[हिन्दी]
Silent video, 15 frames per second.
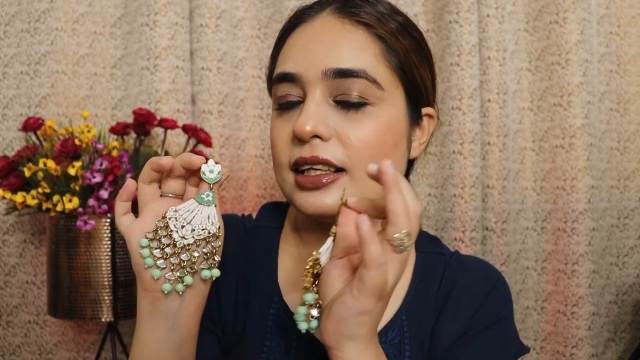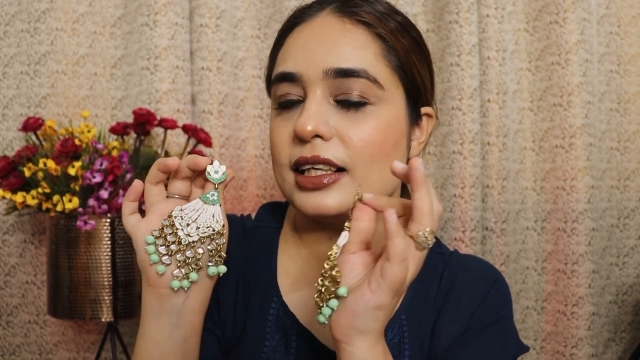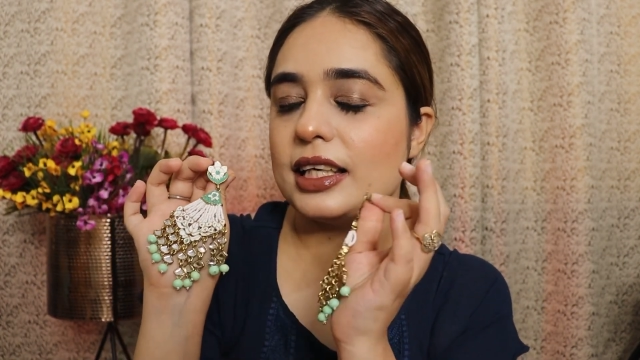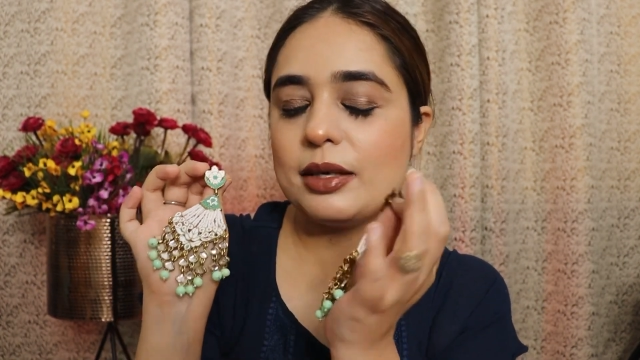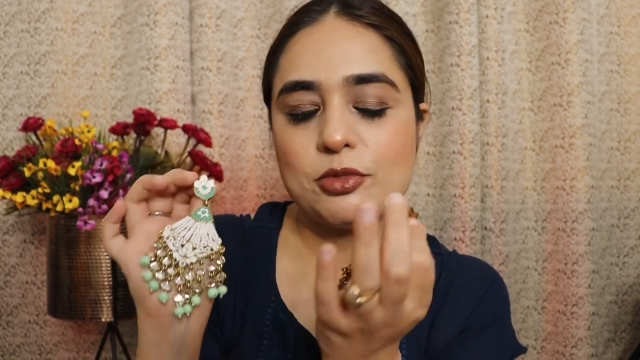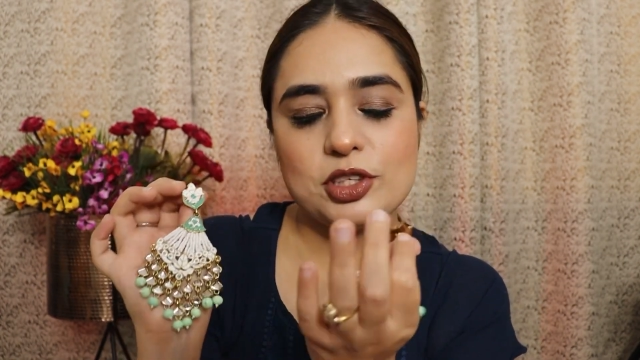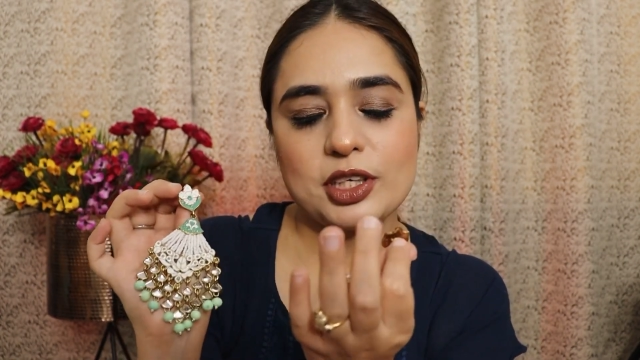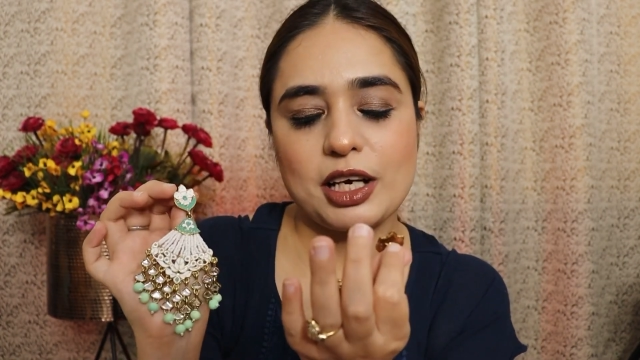ये
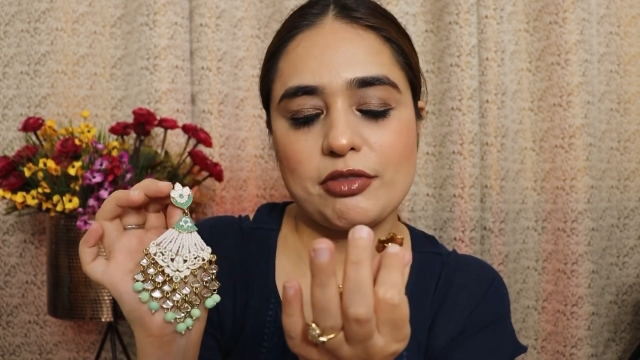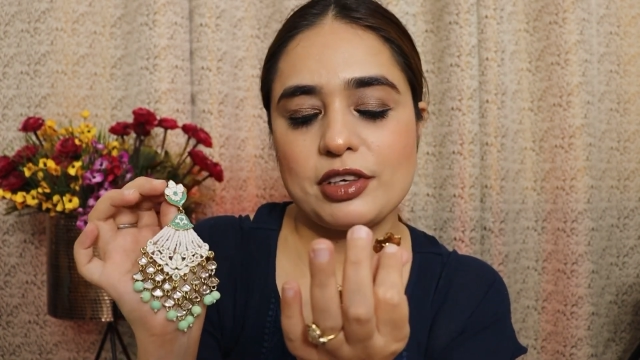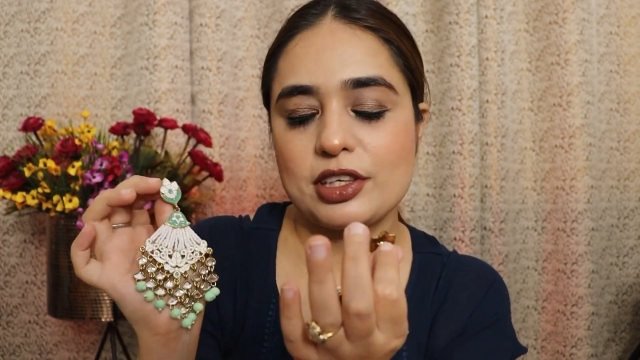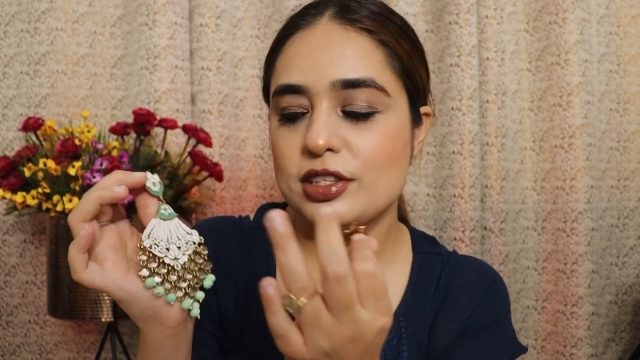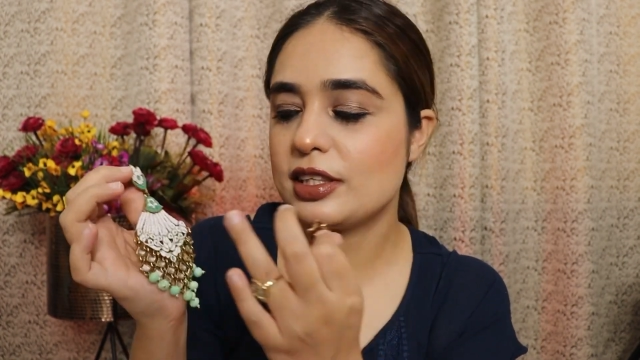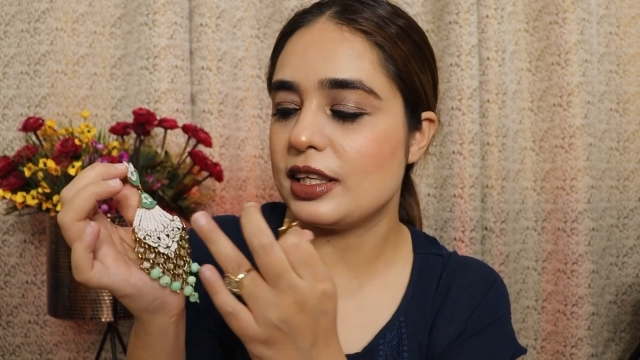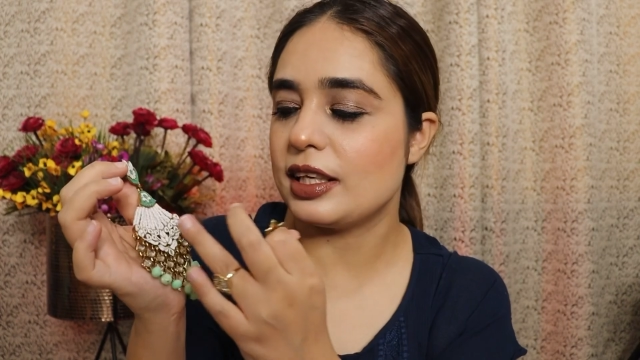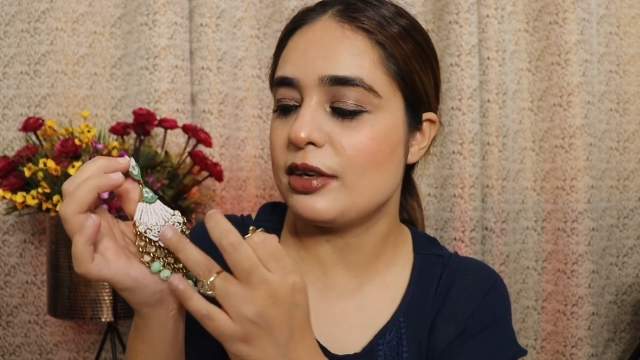मुझे काफ़ी
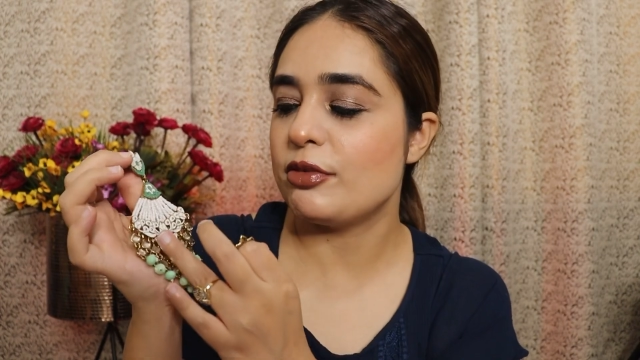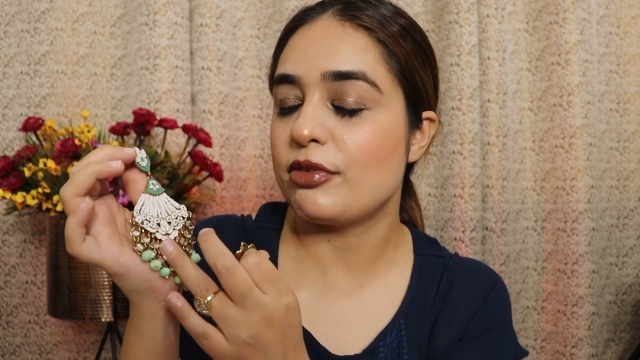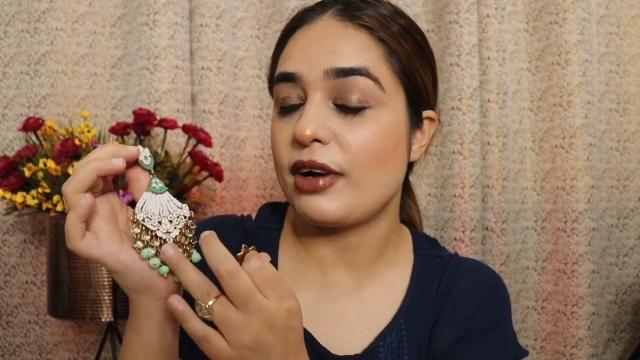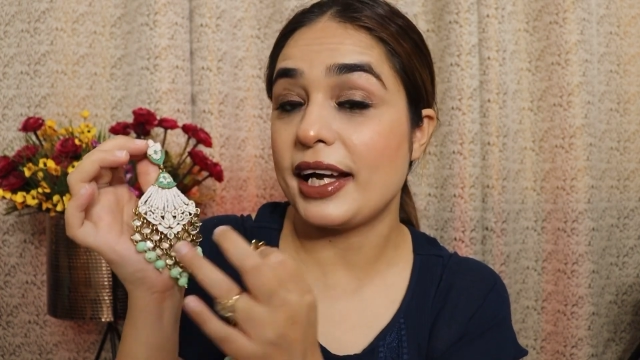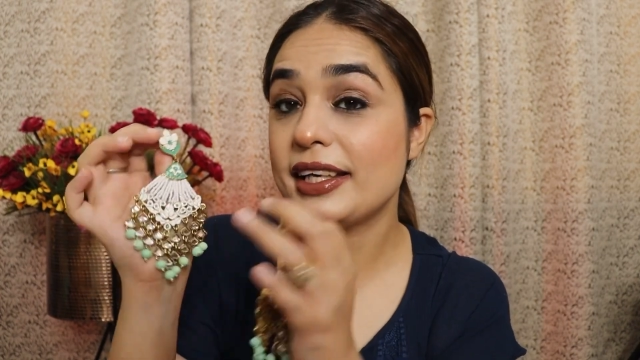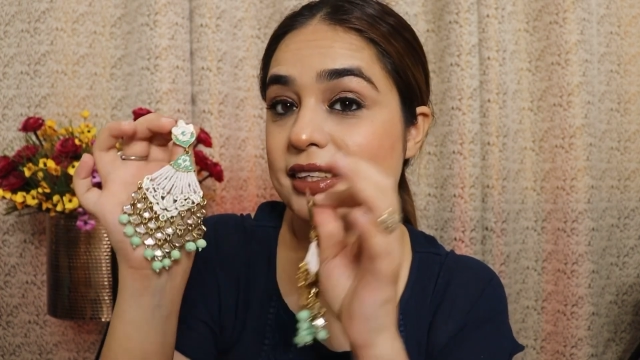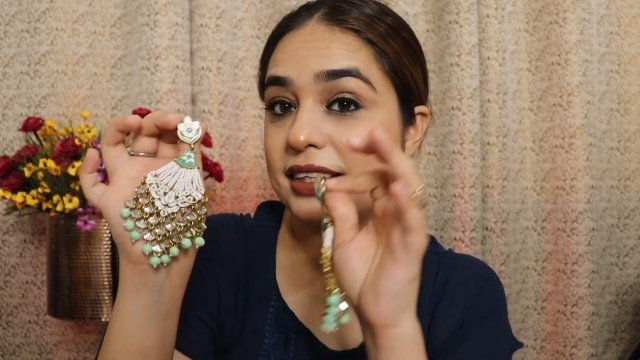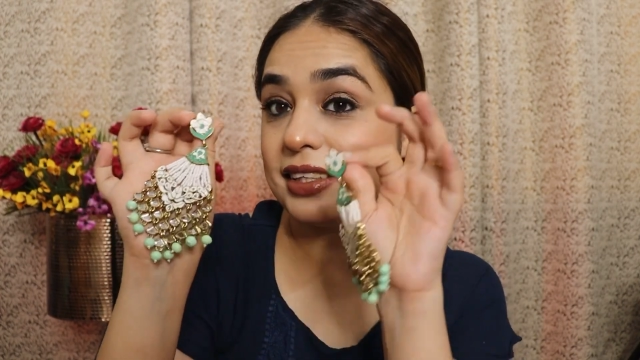अच्छा लगा
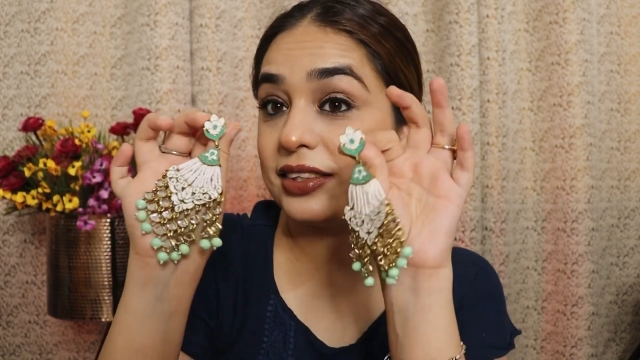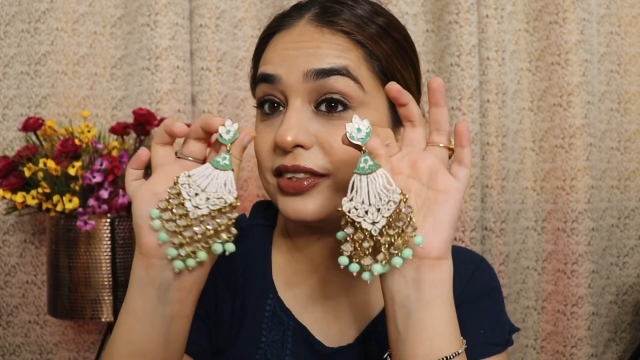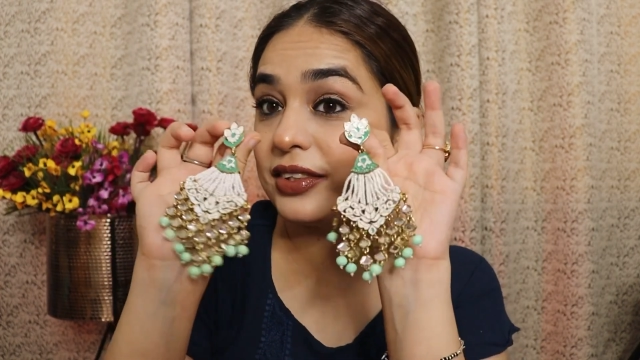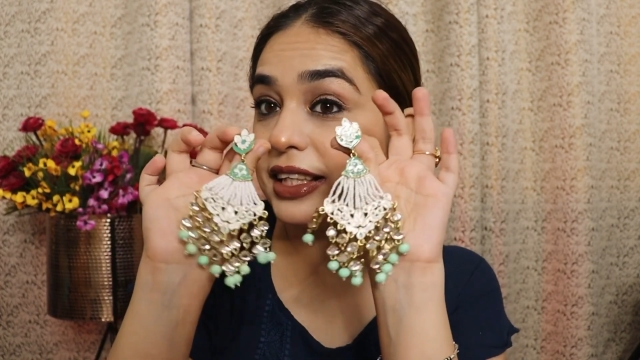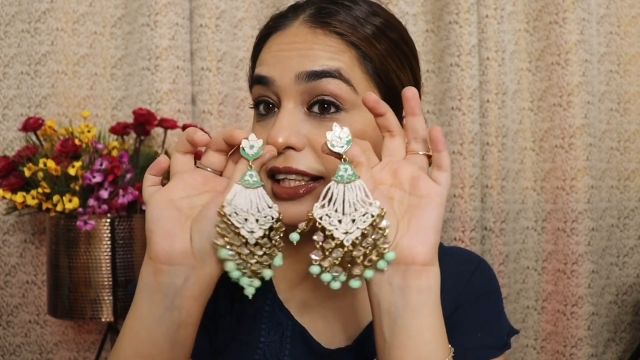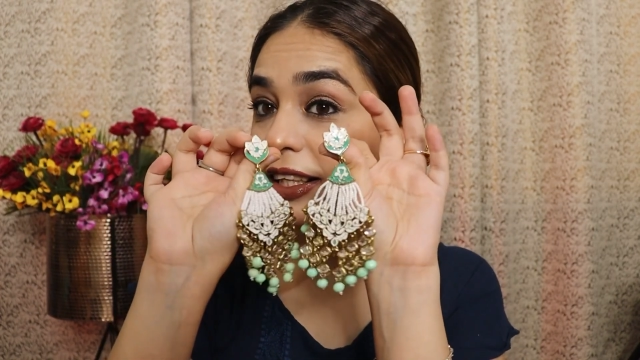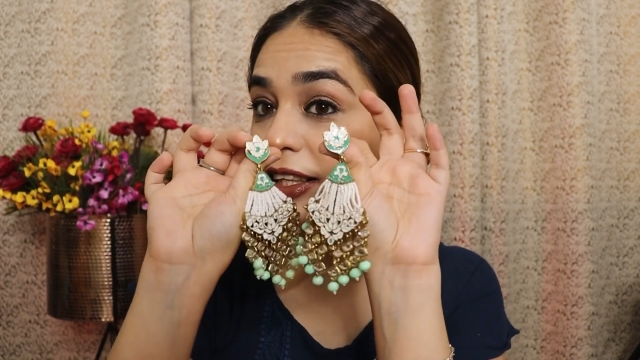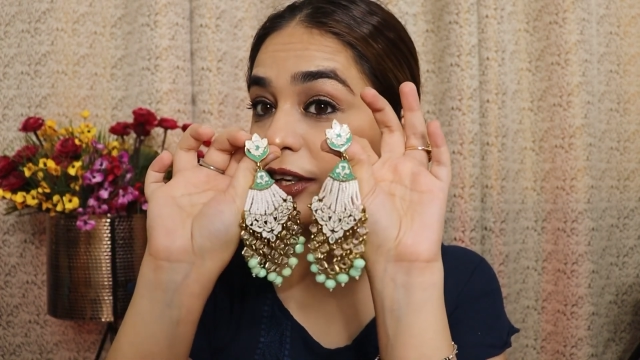वाइट एंड
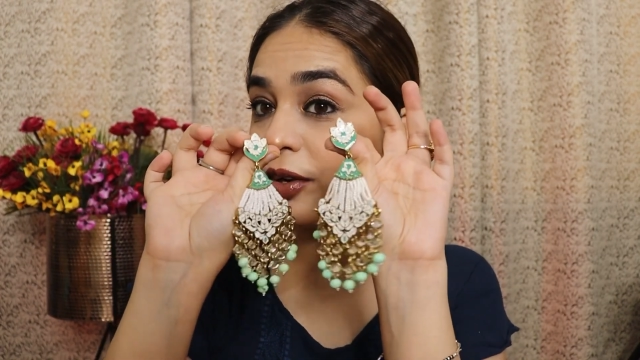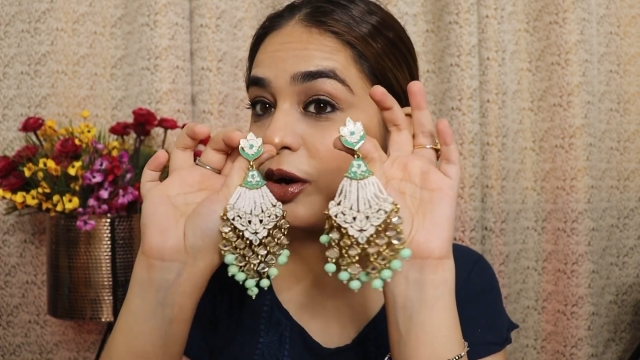ग्रीन का